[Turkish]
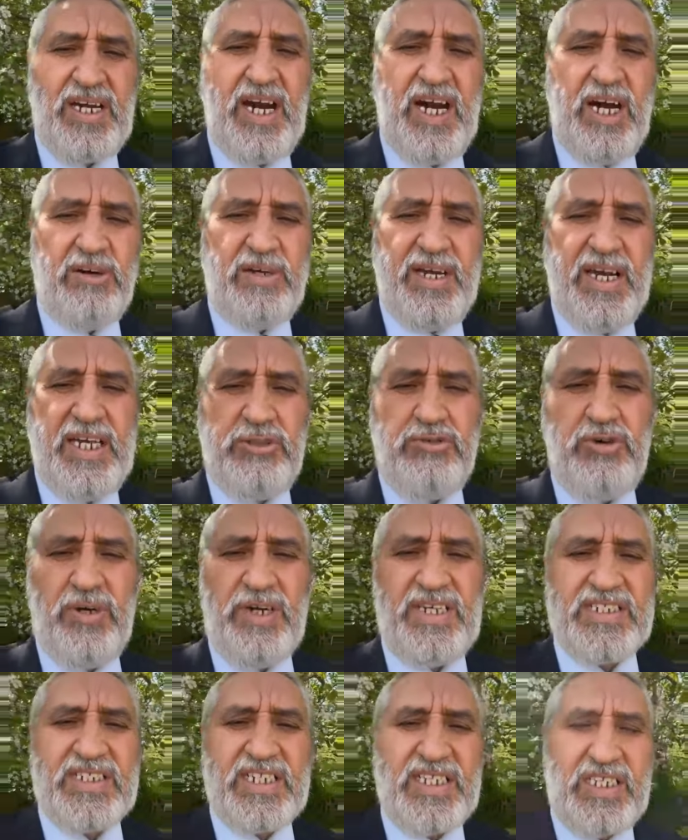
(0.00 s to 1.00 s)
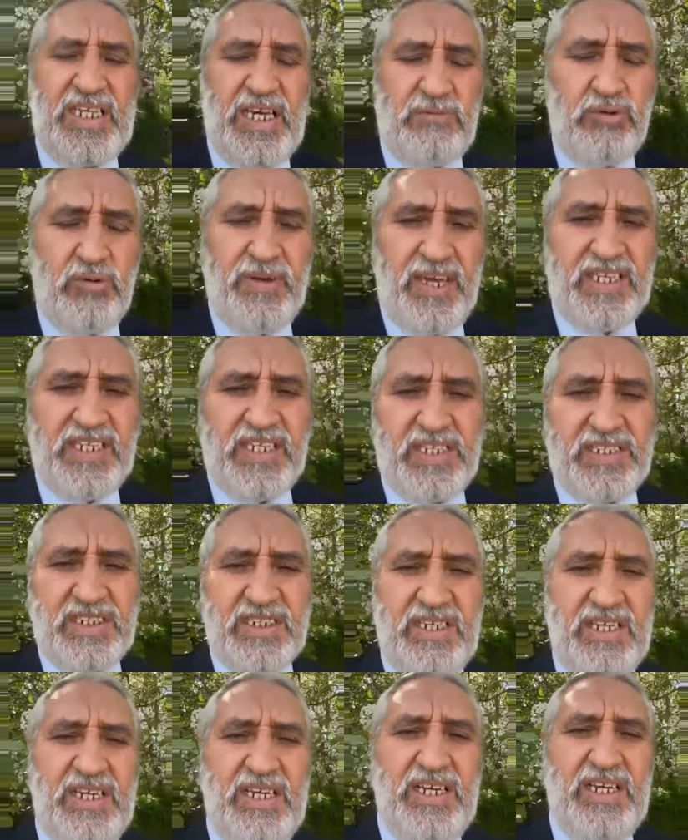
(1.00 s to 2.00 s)
kavga ediyor. Hazreti Ebu Bekir
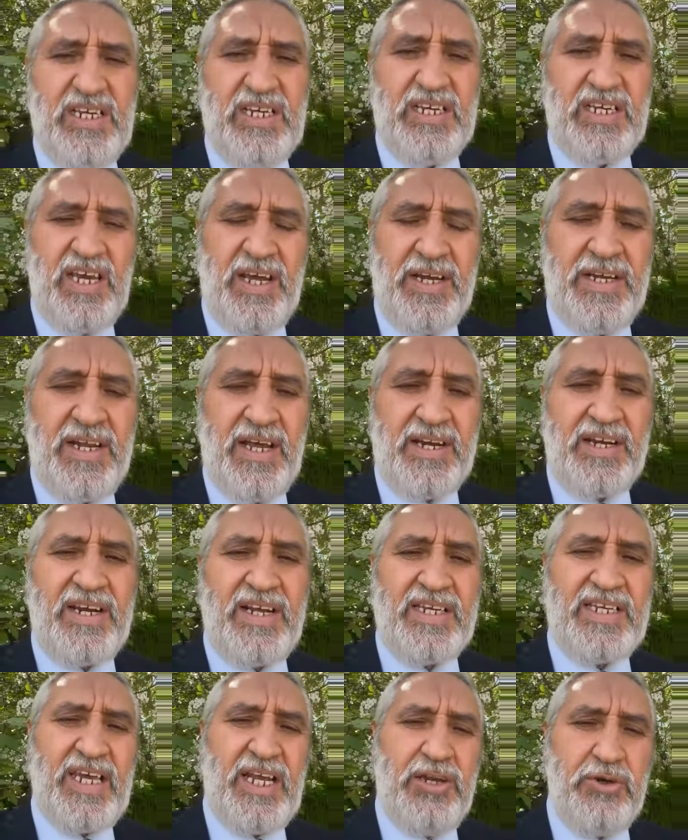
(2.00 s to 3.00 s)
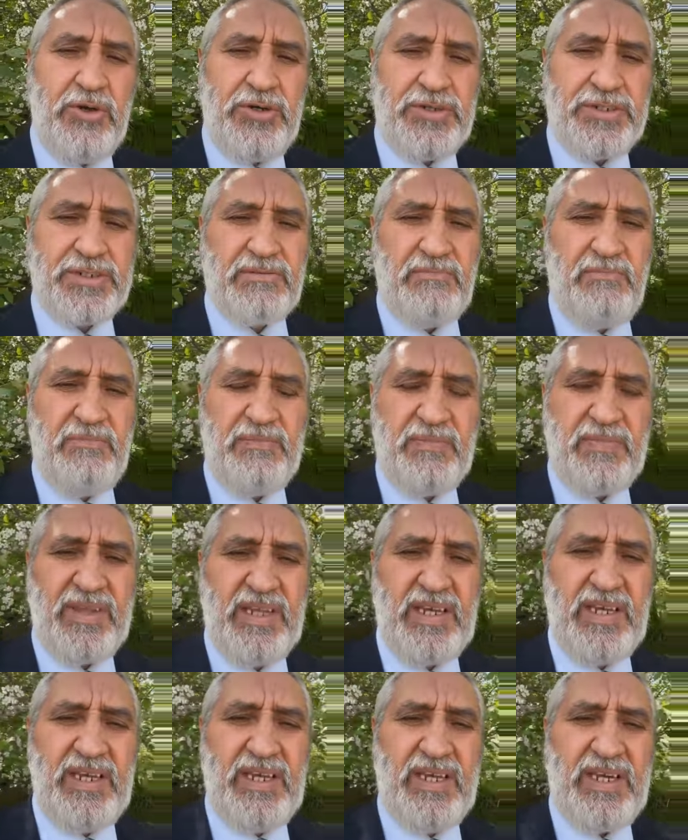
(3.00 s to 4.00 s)
yanlarına geliyor.
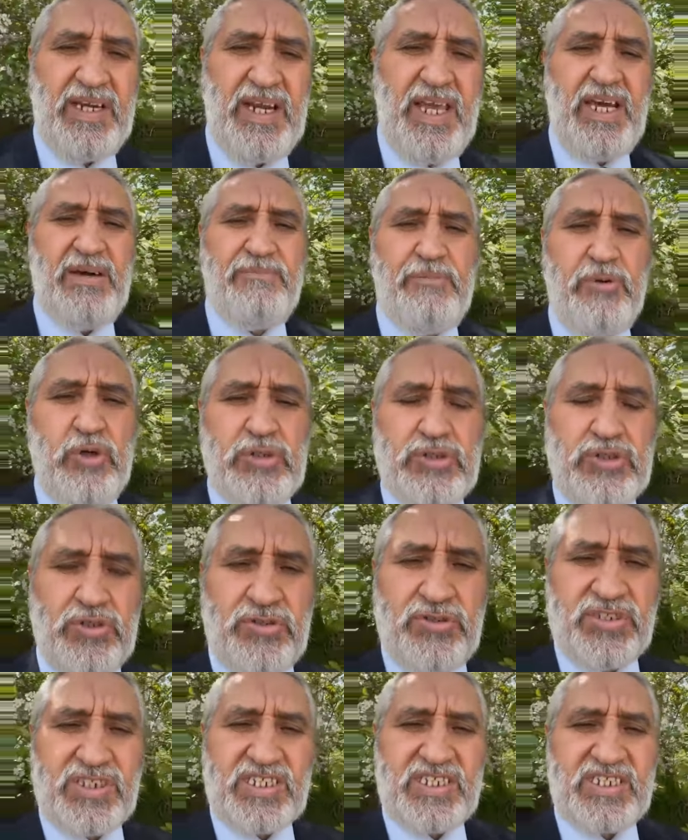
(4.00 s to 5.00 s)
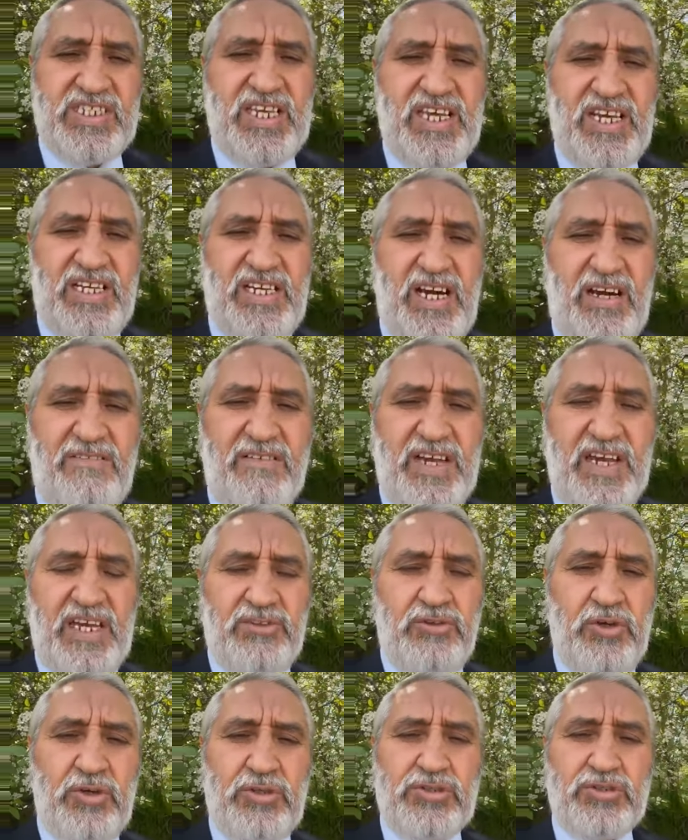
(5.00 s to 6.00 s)
Ne yapıyorsunuz siz? Niye kavga
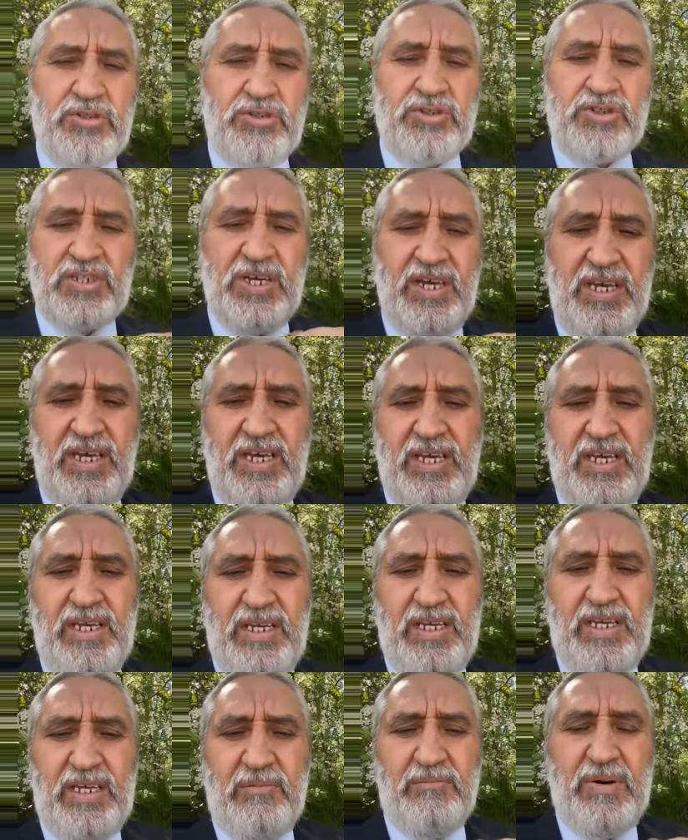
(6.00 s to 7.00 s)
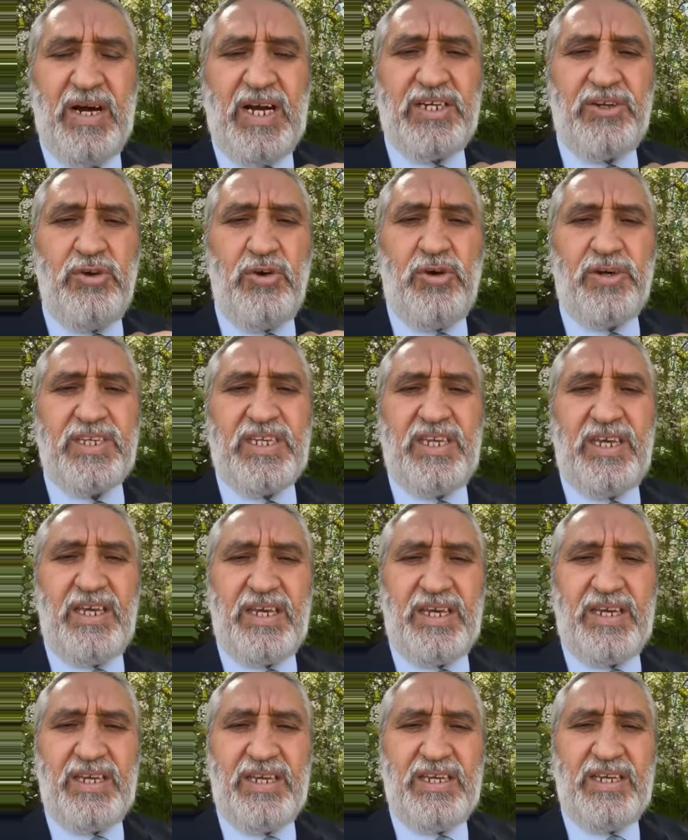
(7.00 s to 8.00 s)
ediyorsunuz? Bakıyor
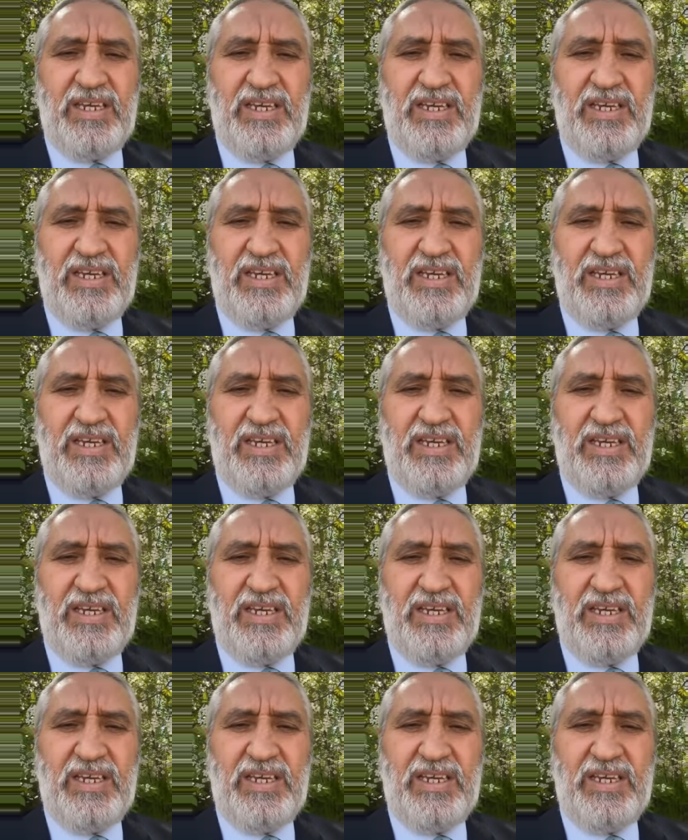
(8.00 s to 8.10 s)
ki